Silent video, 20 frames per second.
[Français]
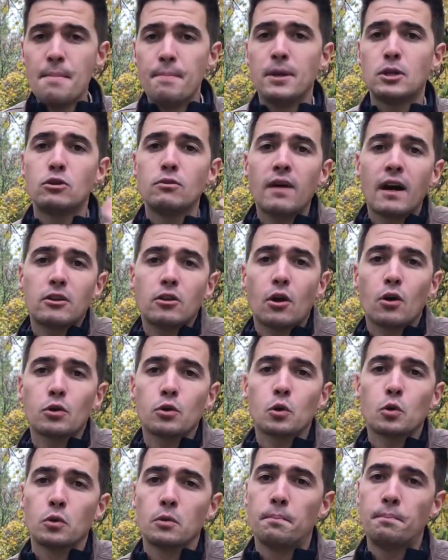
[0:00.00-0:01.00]
Mais tu vas t'en
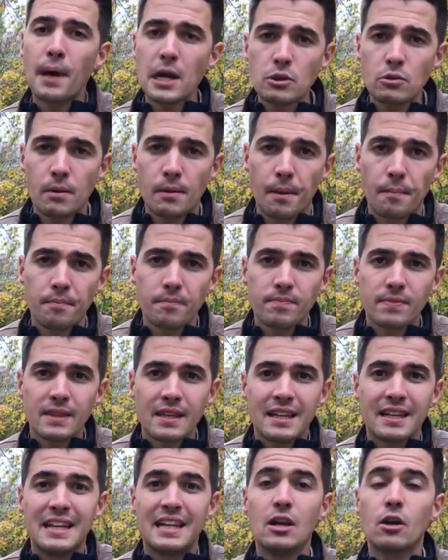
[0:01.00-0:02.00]
rendre compte par toi-même
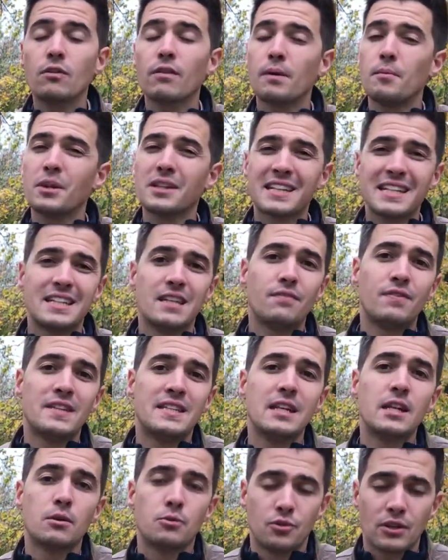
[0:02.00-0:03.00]
les langues vraiment très
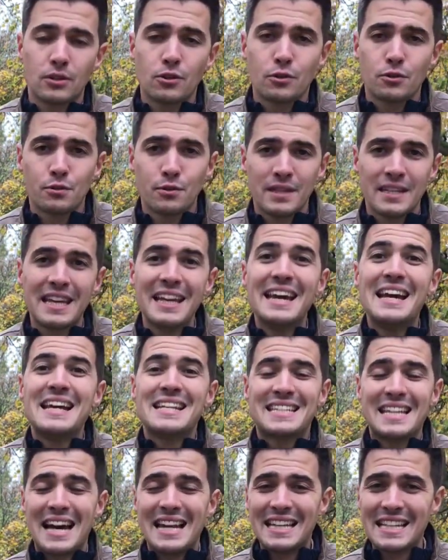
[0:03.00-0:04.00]
difficiles, comme je viens de te le souligner,
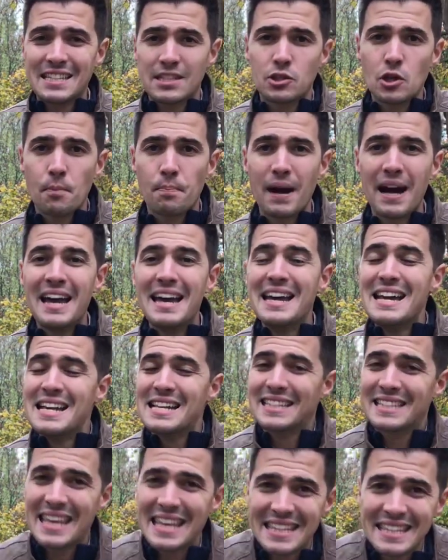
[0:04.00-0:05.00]
ça n'existe pas.
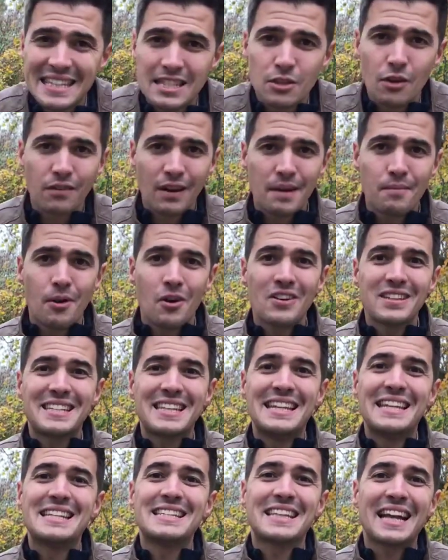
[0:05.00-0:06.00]
Ce qui existe vraiment,
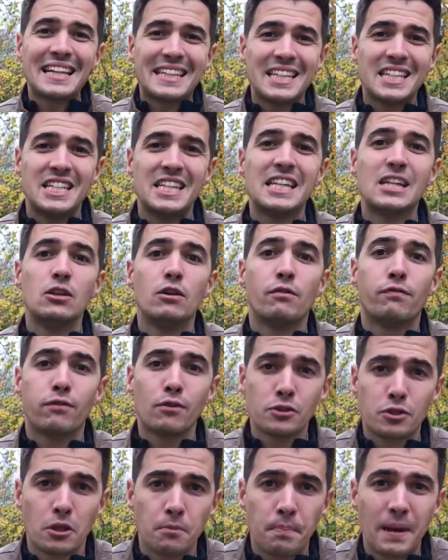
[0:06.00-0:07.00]
c'est les stratégies qui ne
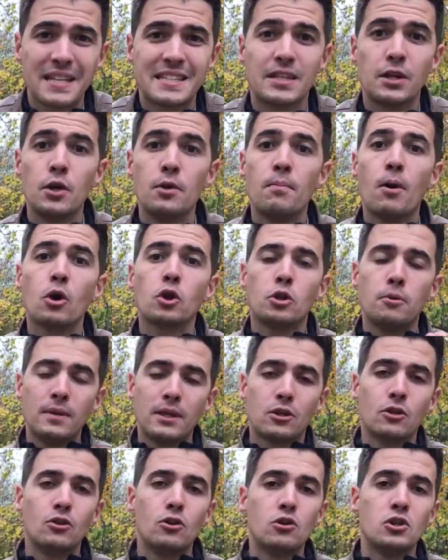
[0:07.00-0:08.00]
fonctionnent pas. C'est le manque de
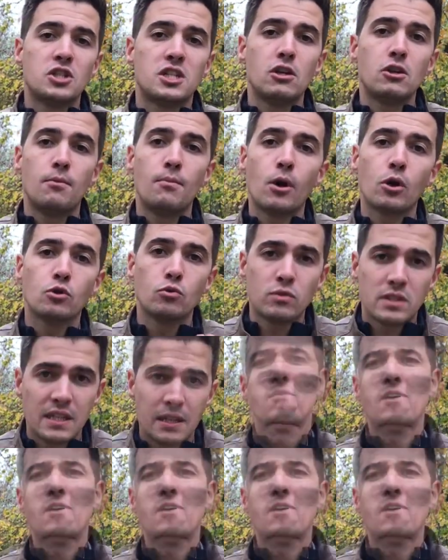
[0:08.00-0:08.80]
méthodologie, le manque d'outils.